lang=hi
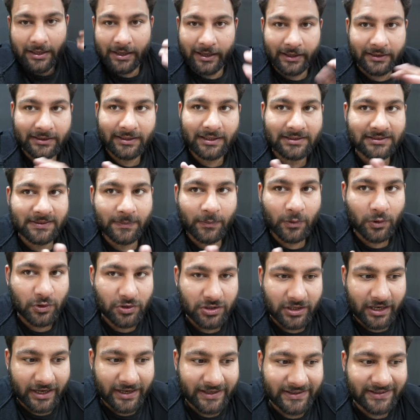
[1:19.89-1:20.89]
इतना सब
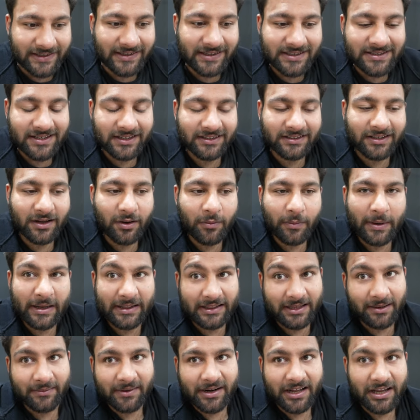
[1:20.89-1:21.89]
कुछ नहीं झेल सकता मैं
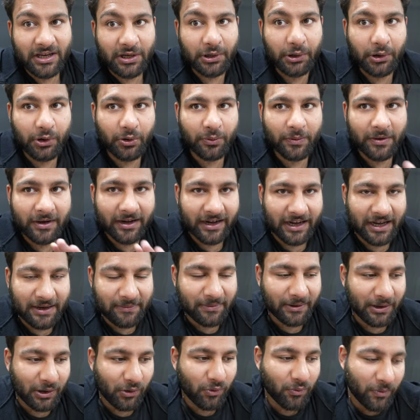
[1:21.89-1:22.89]
इतना बड़ा यूट्यूबर नहीं
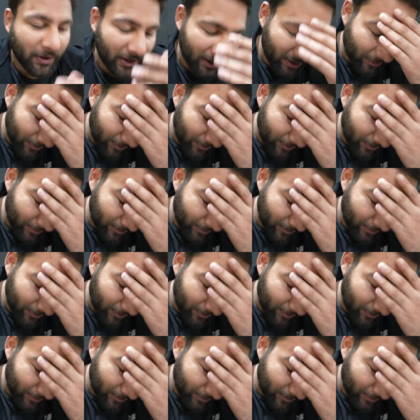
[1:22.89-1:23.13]
बनाऊँ भाई